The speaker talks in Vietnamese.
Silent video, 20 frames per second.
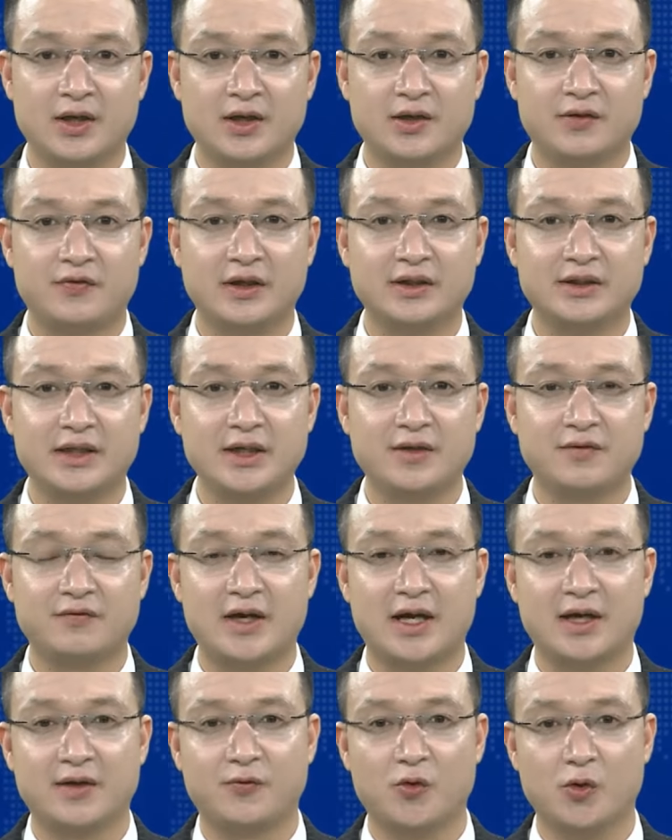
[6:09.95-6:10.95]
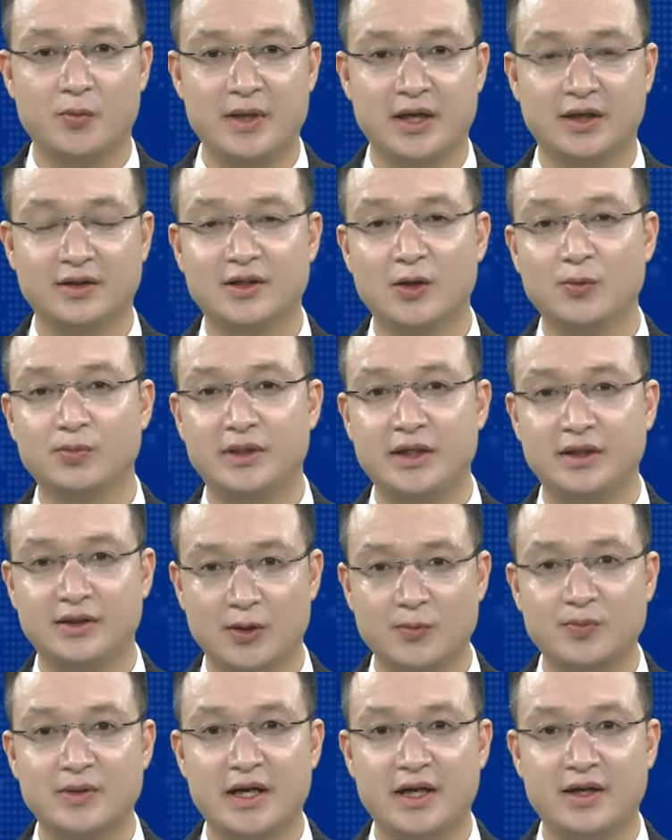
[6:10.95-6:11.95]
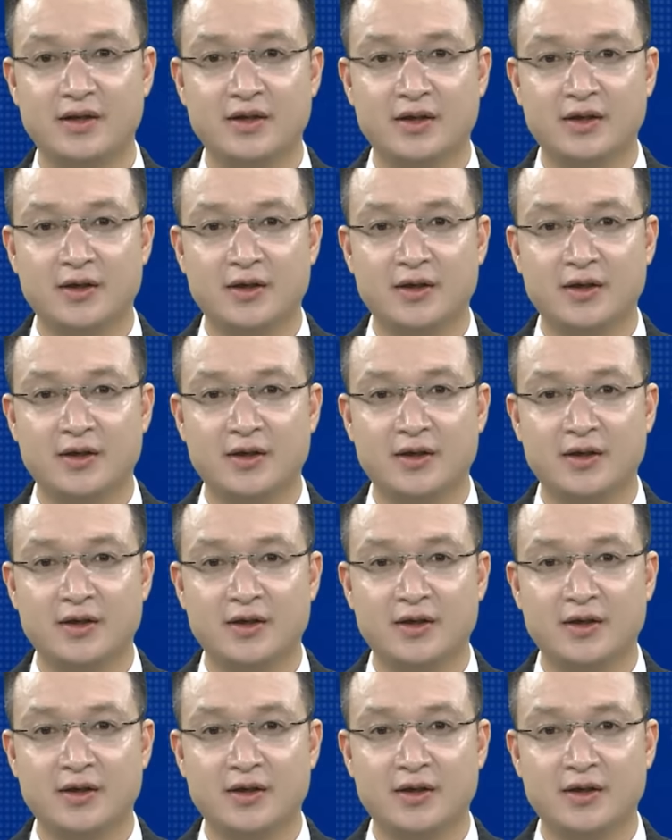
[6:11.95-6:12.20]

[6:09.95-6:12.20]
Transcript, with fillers: phân tích và phổ biến thông tin thống kê,